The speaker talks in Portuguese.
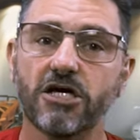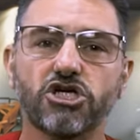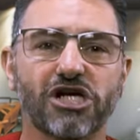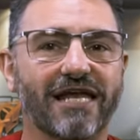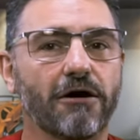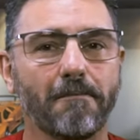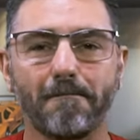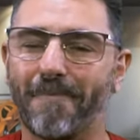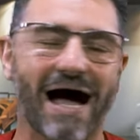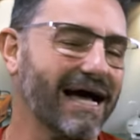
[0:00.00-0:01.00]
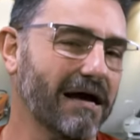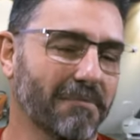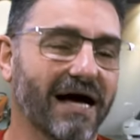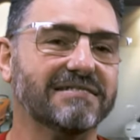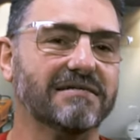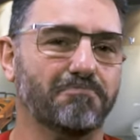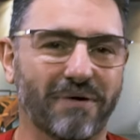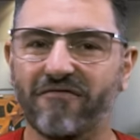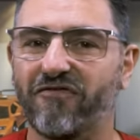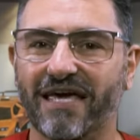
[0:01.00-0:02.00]
e já não paga mais
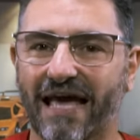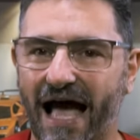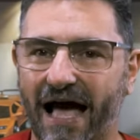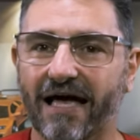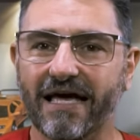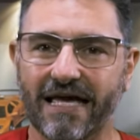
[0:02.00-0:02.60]
IPVA,